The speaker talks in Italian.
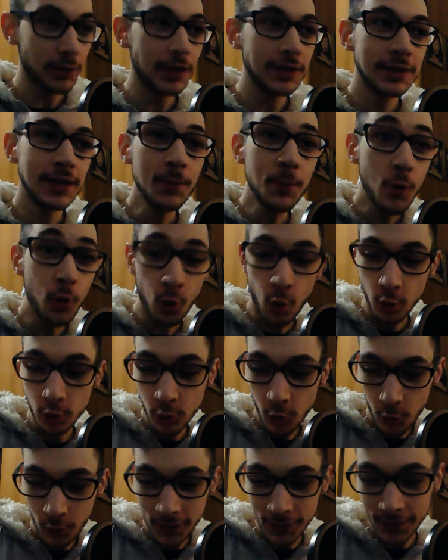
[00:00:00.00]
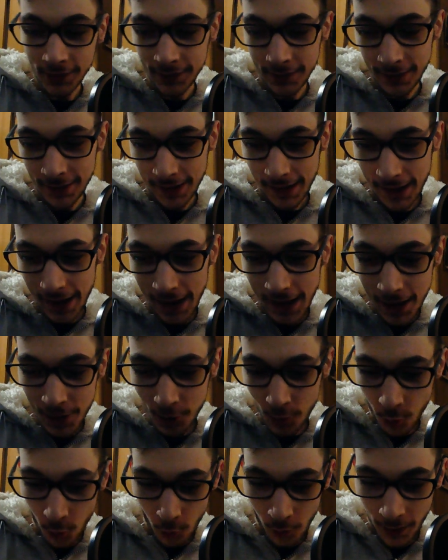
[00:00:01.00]
Andiamo con ordine.
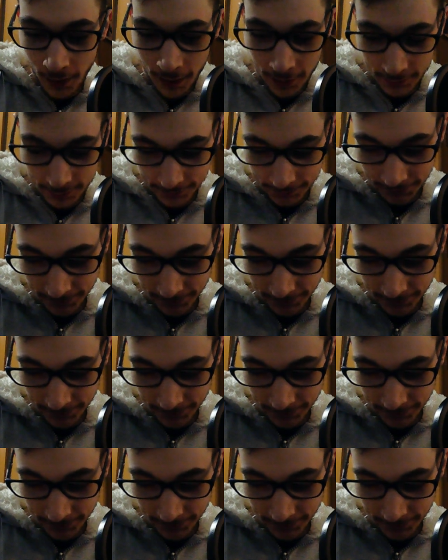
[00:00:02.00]
Allora.